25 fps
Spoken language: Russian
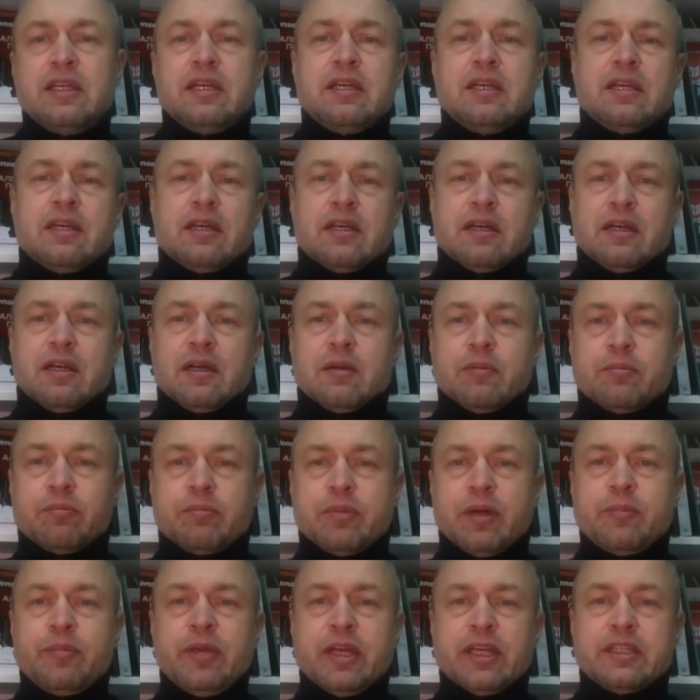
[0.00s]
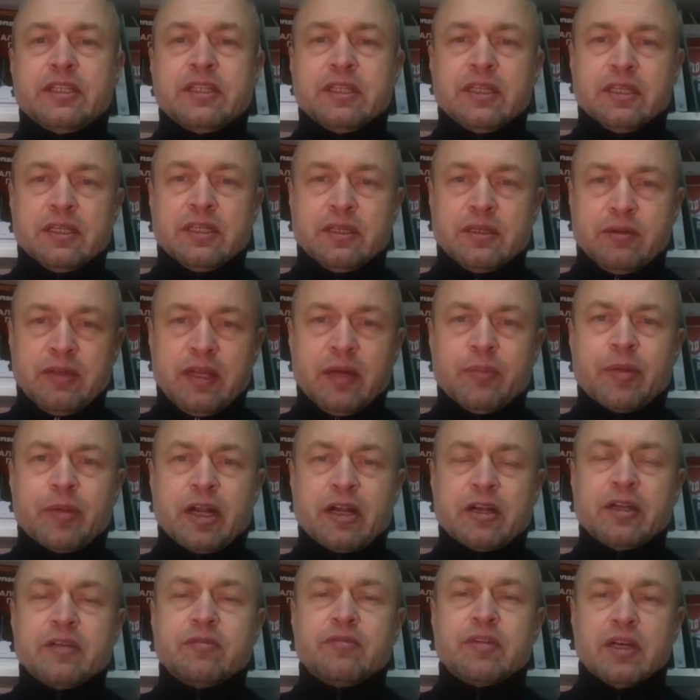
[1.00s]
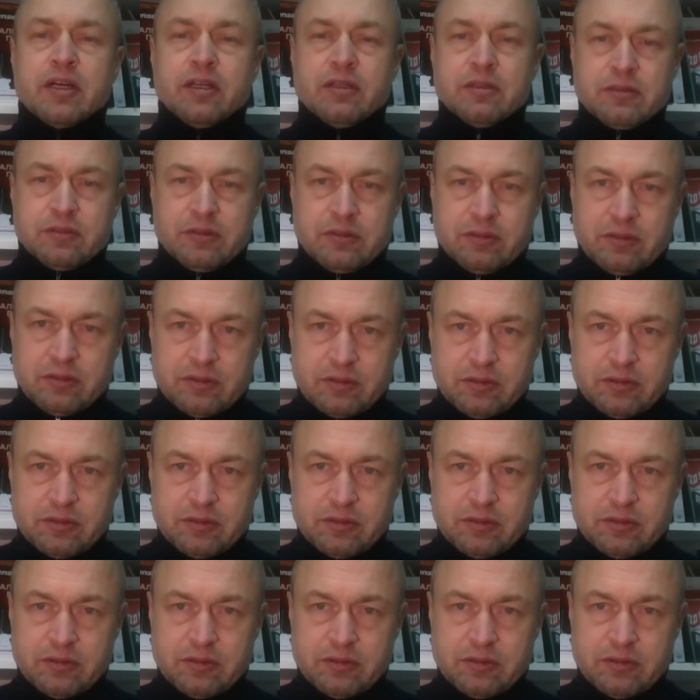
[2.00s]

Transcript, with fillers: Конечно, а, победы, да. для прорыва